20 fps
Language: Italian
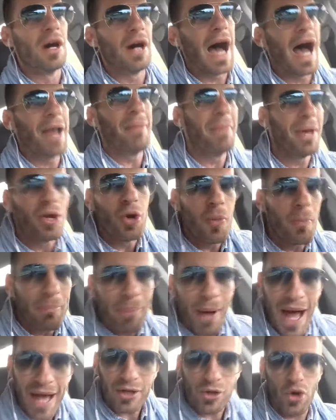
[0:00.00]
almeno un
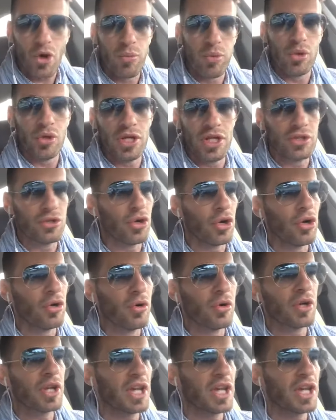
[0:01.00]
parco pulito.